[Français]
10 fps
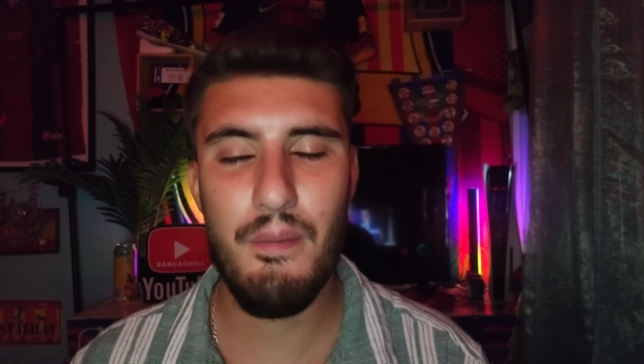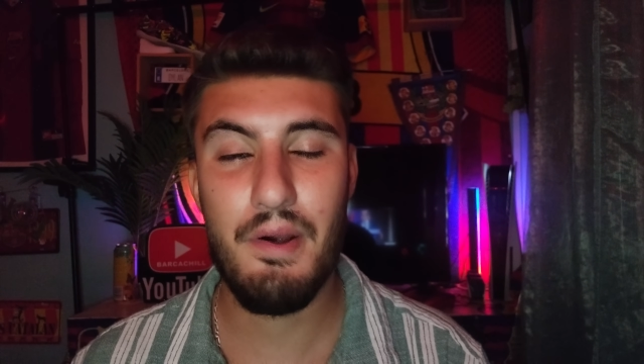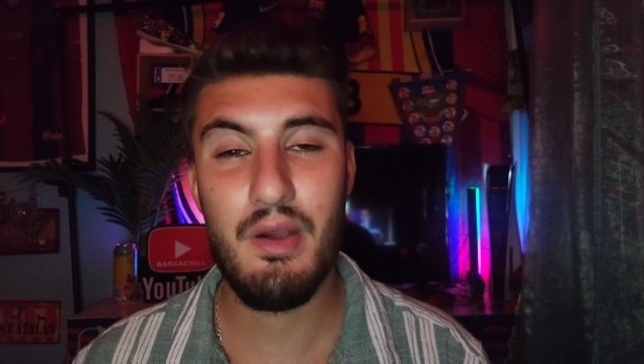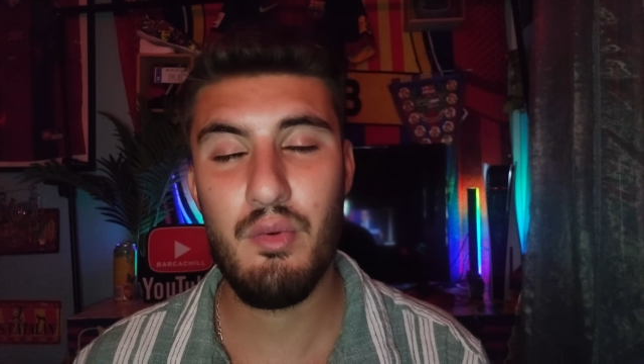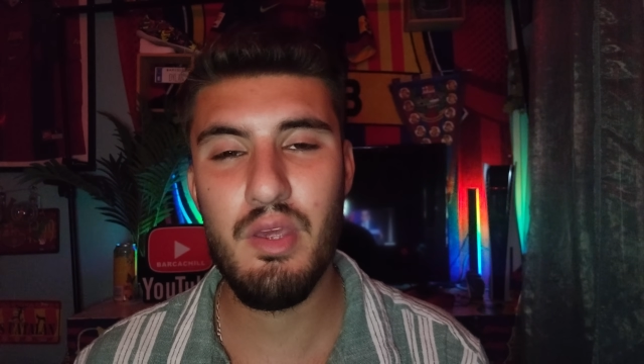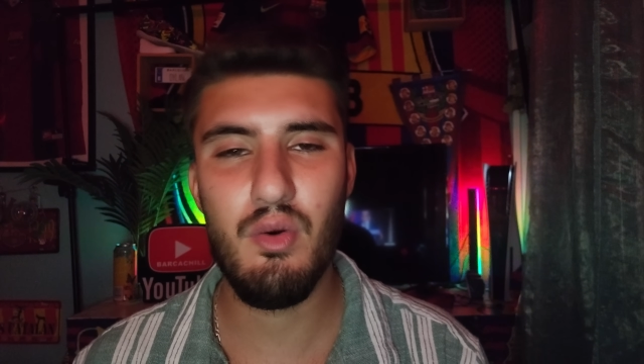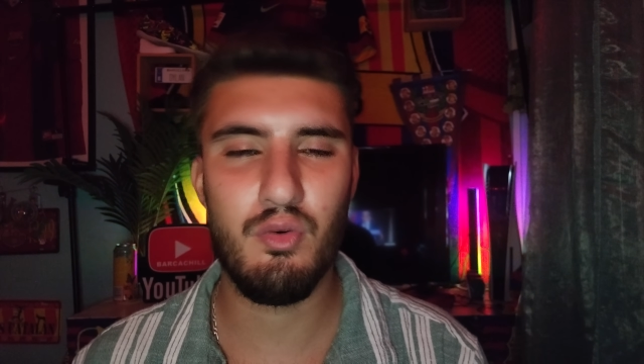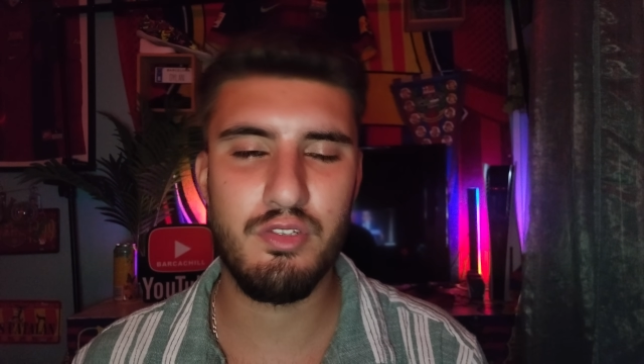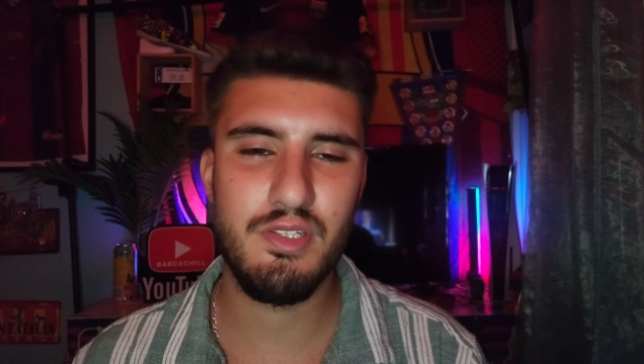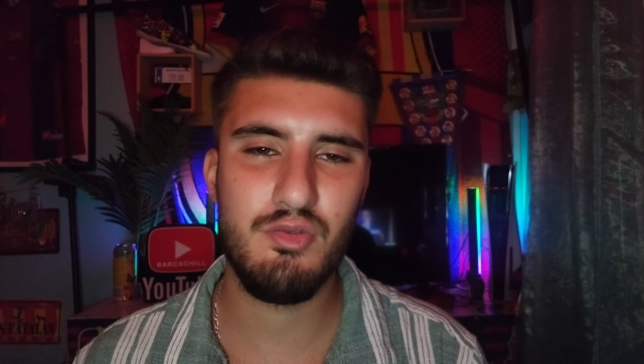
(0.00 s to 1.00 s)
Après, oui,
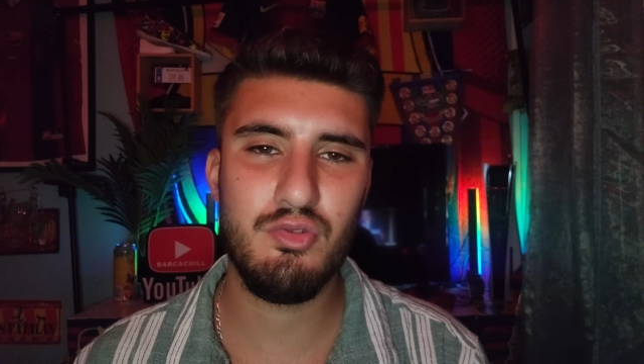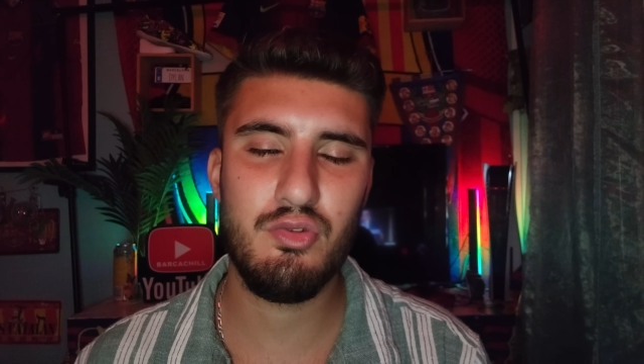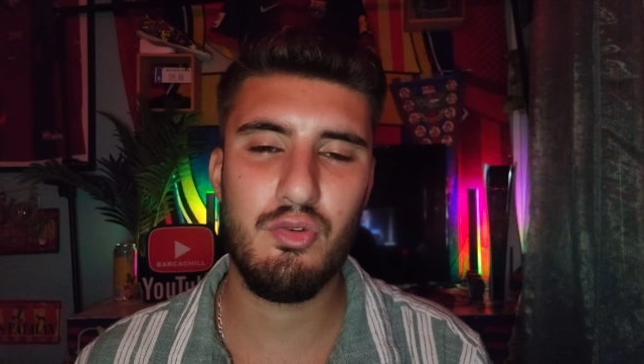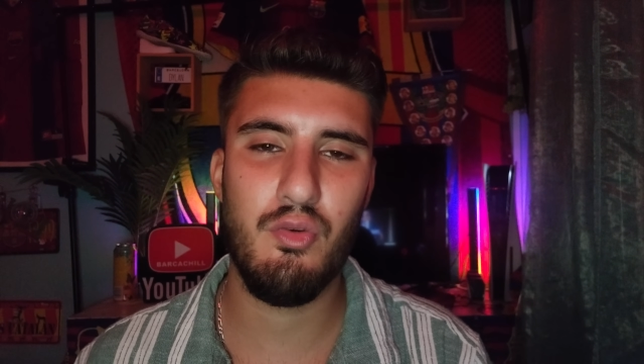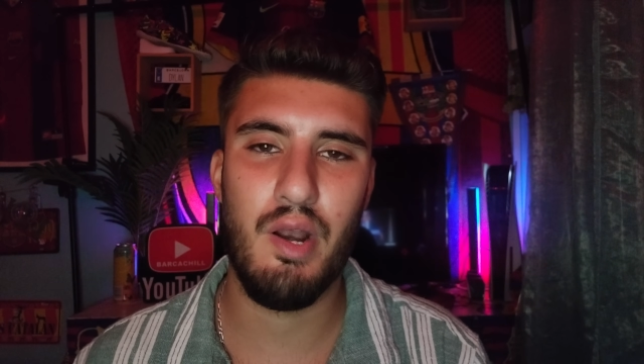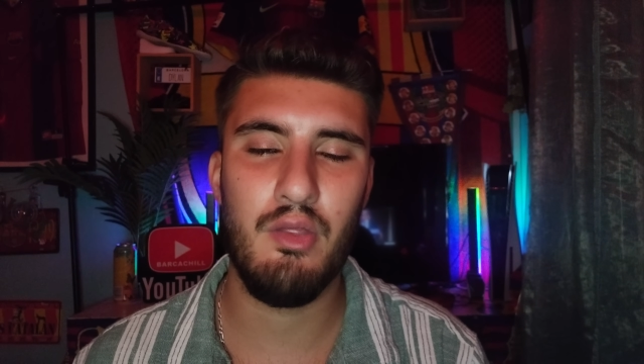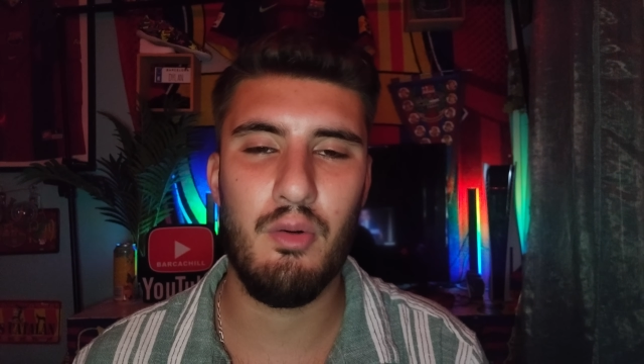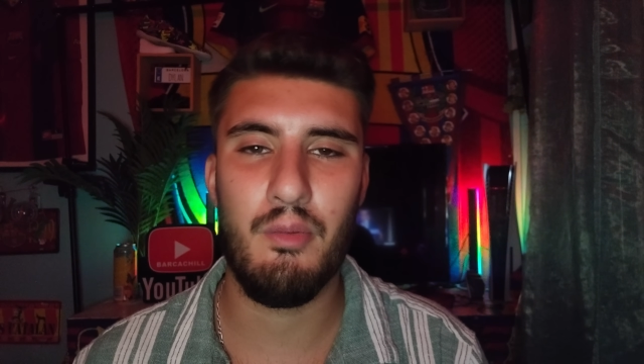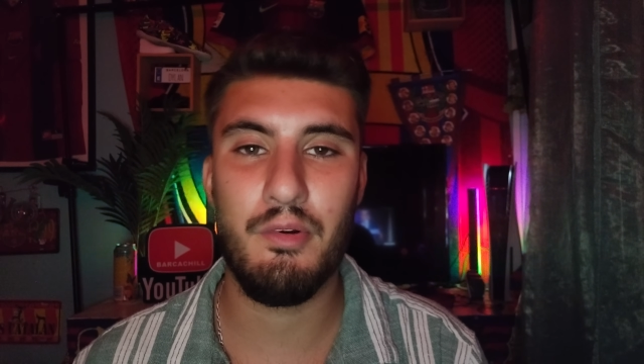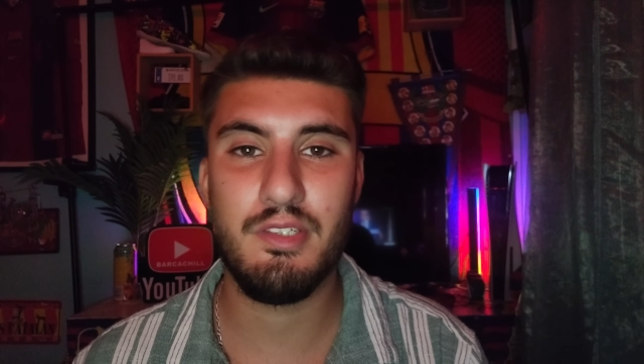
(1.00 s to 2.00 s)
on le sait tous que voilà,
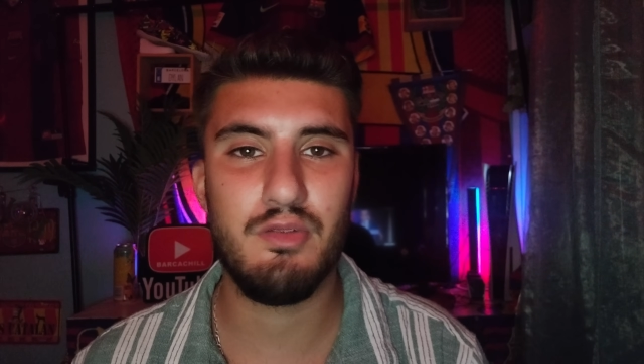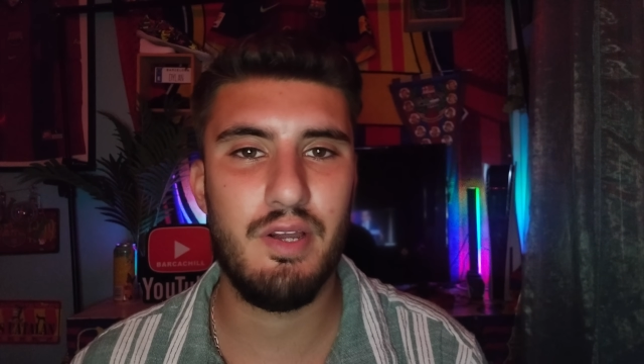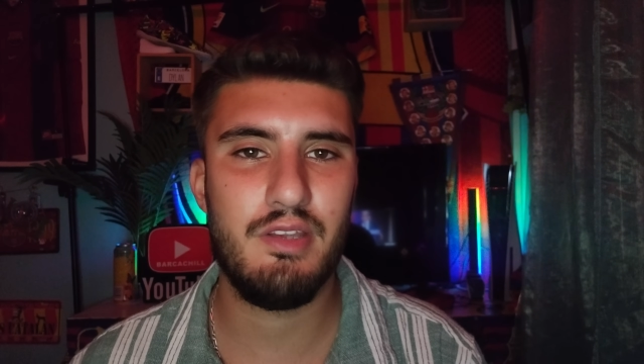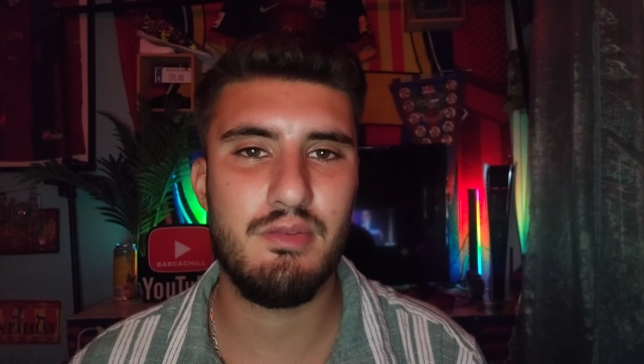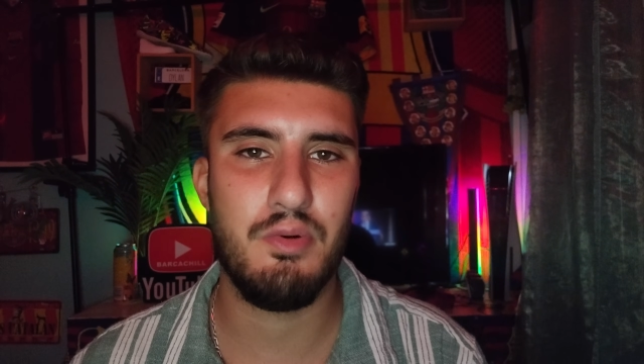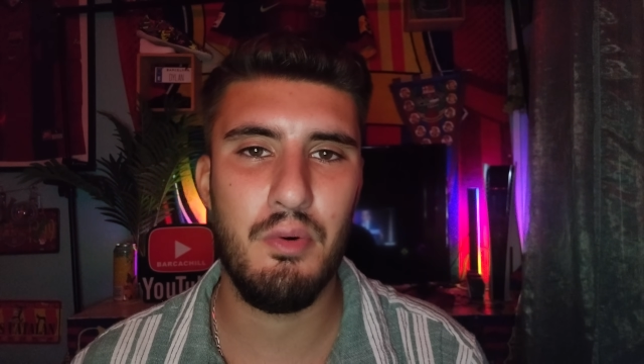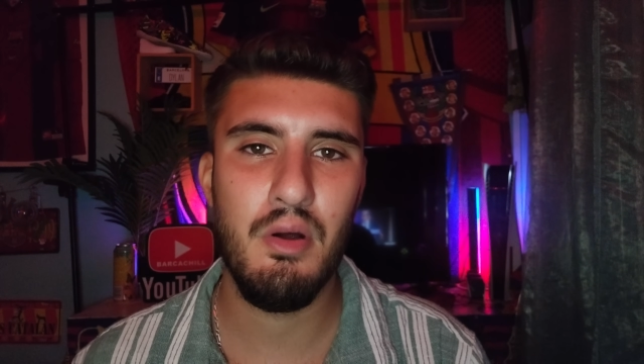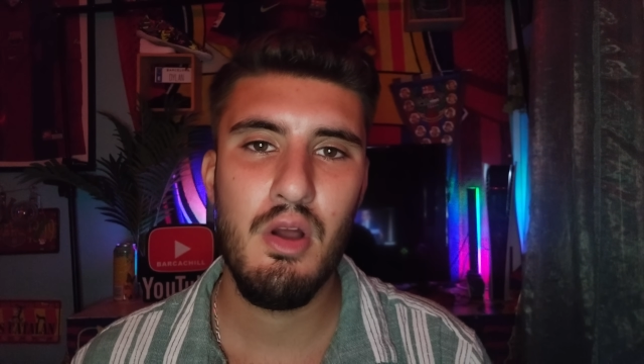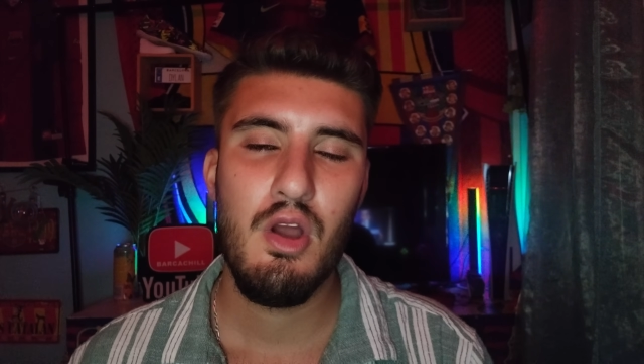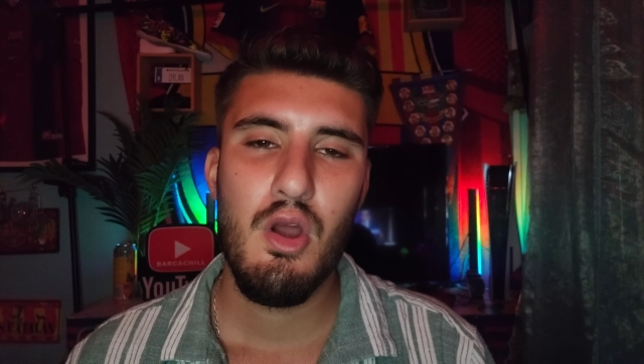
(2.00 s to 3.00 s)
normalement, ça devrait être simplement